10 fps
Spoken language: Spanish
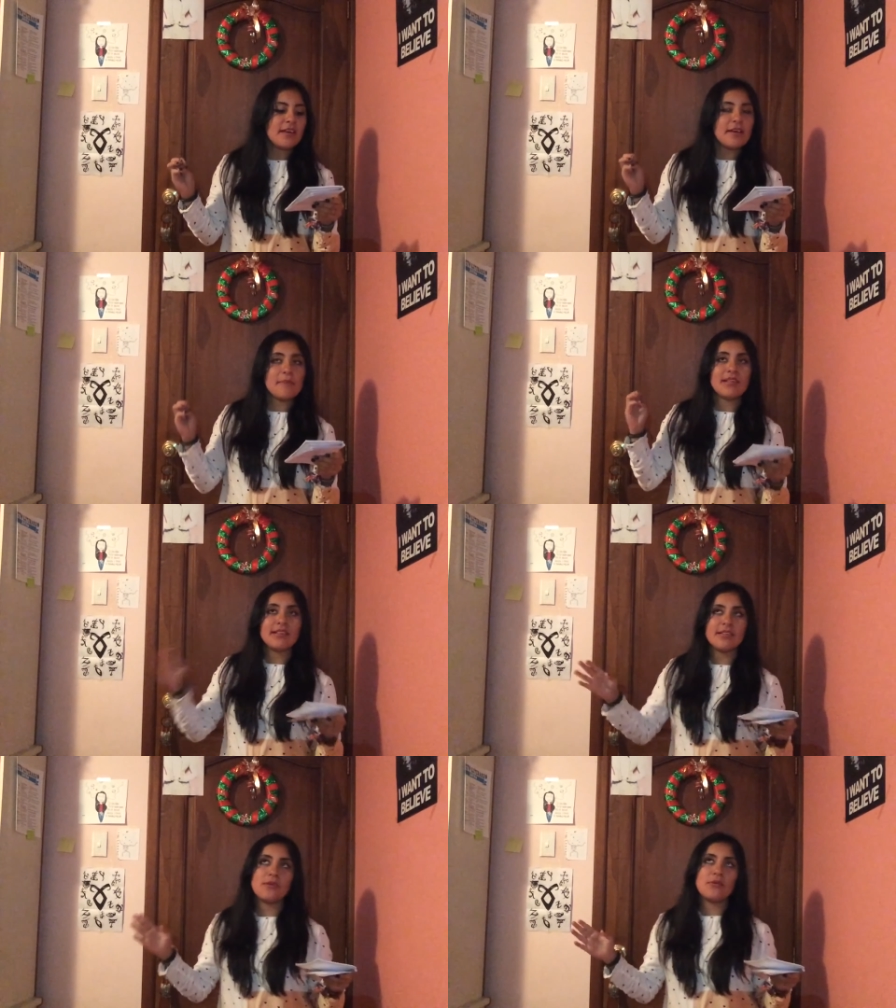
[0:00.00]
más de
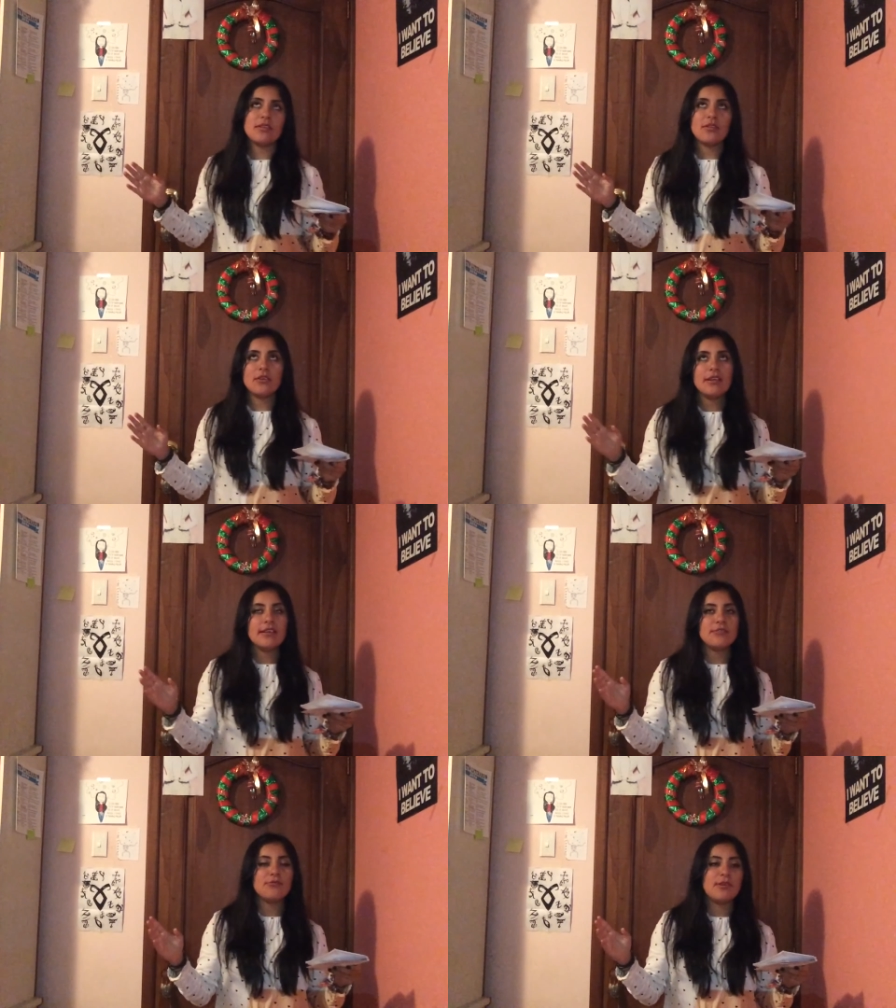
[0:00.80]
50
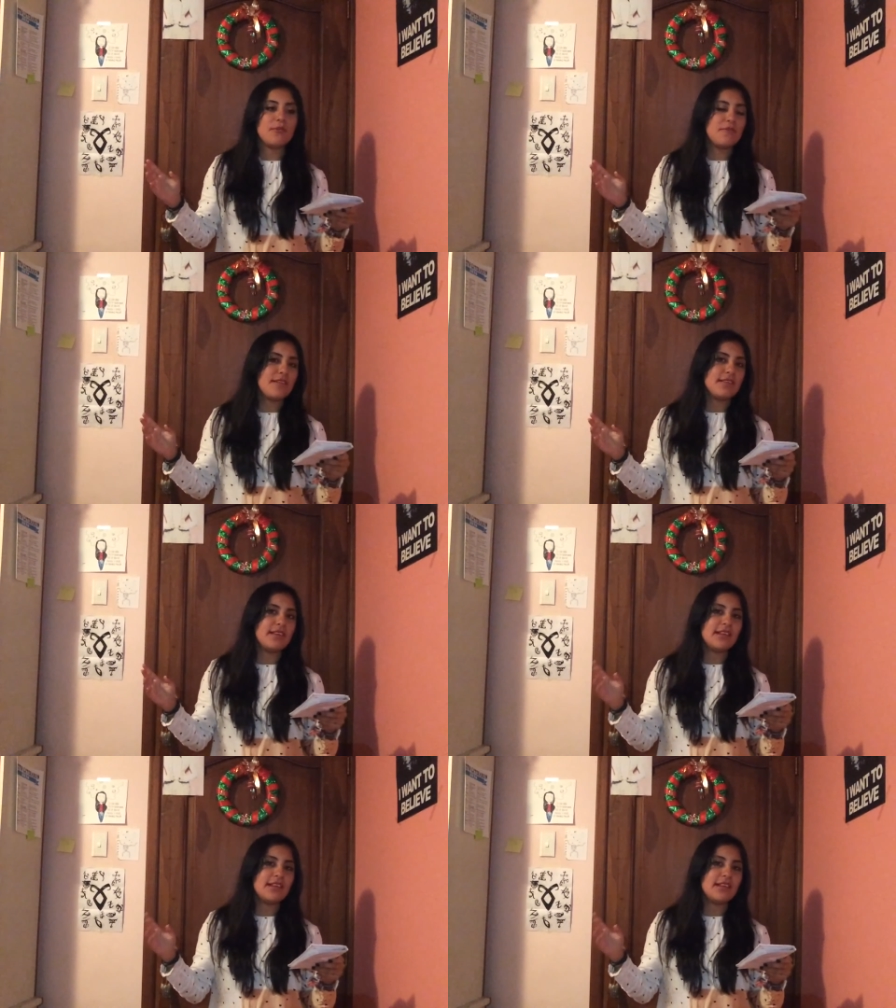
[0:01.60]
dólares un libro infantil